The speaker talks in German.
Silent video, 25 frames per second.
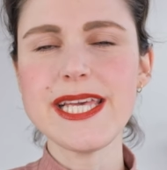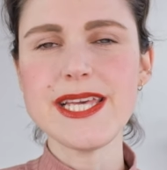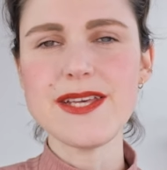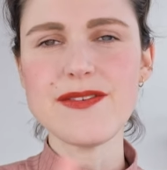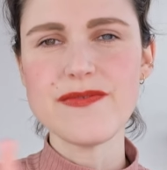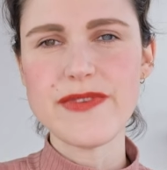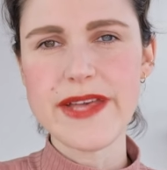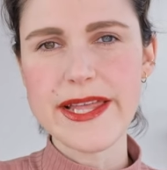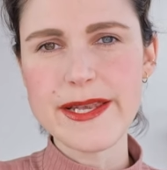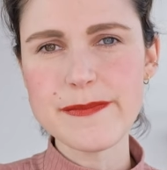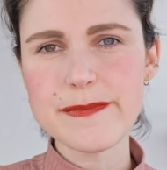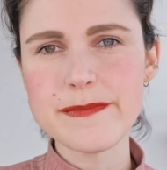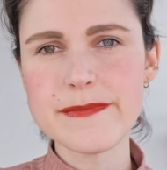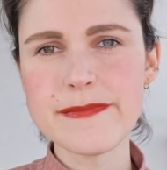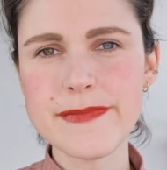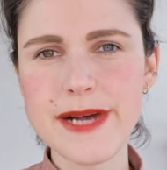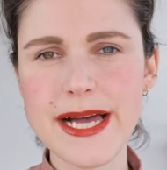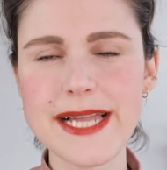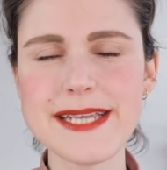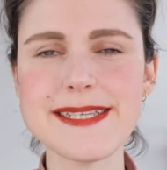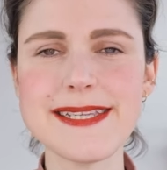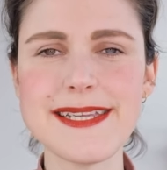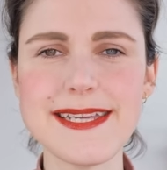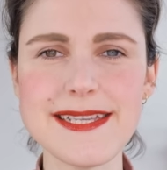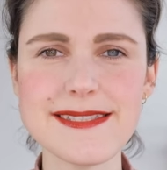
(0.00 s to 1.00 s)
Wenn
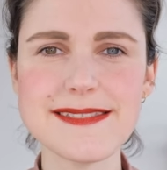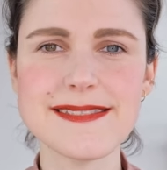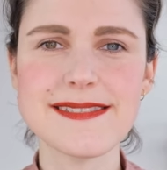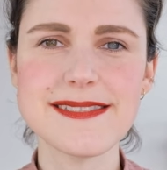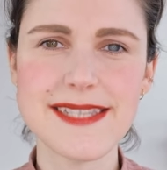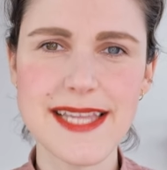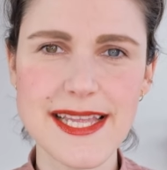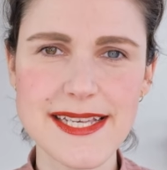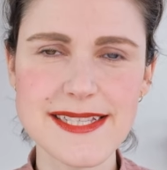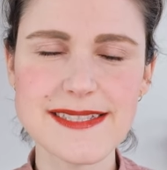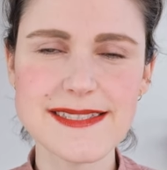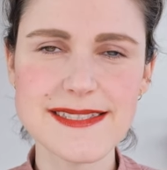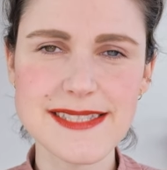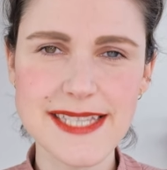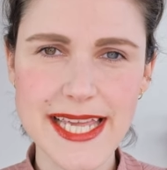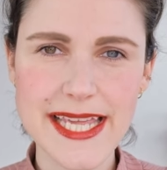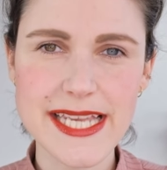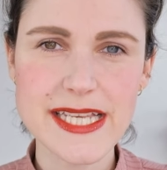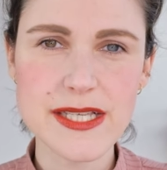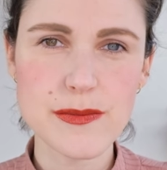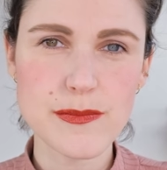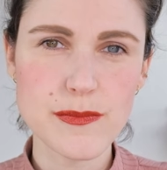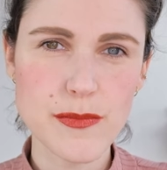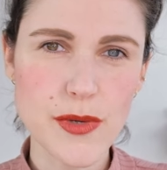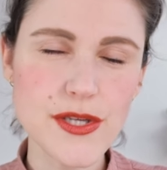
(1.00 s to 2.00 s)
man es denn
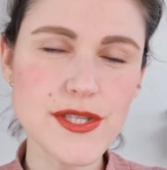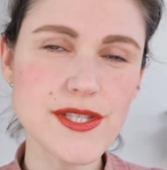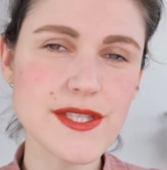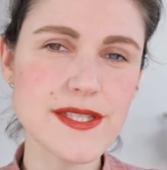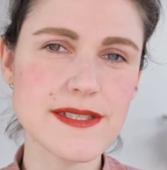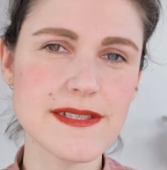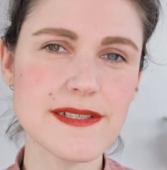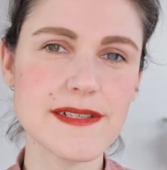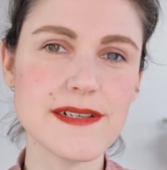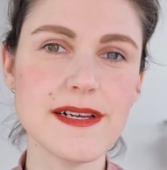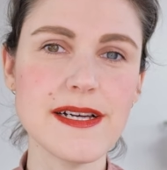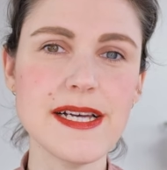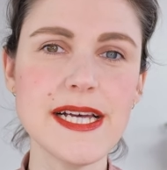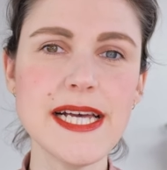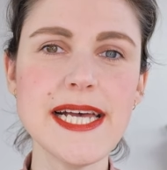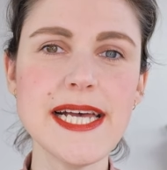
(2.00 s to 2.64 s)
trennen möchte,